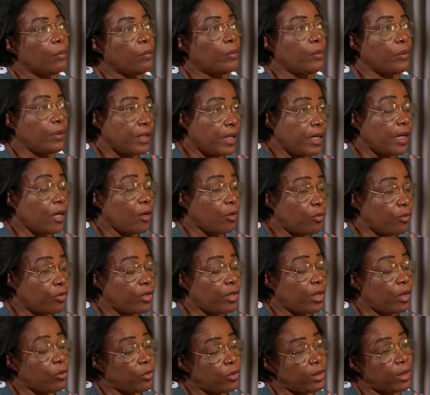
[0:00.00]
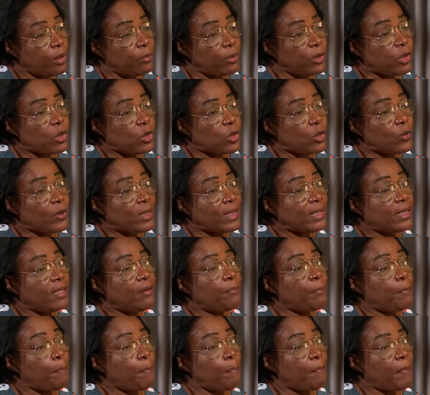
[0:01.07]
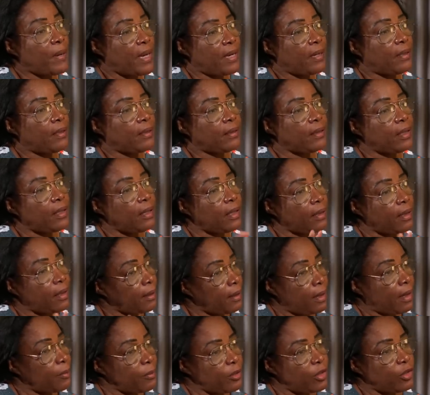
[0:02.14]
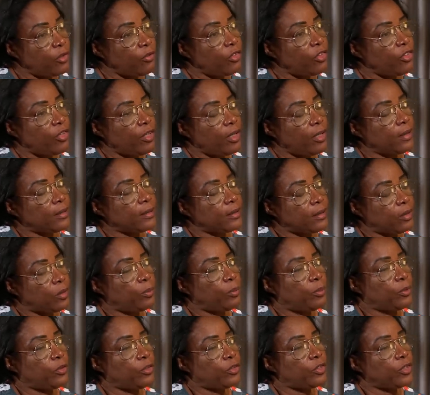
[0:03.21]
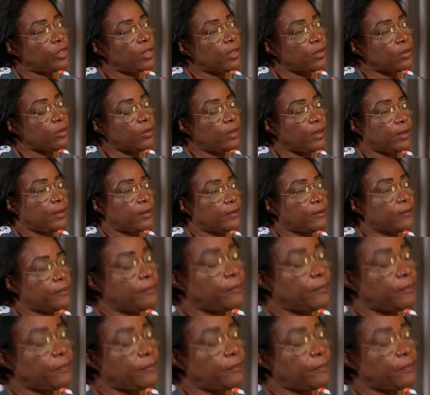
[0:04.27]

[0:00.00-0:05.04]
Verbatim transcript: Porque eu fui a única pessoa a ser pega na câmera de vigilância do posto de gasolina.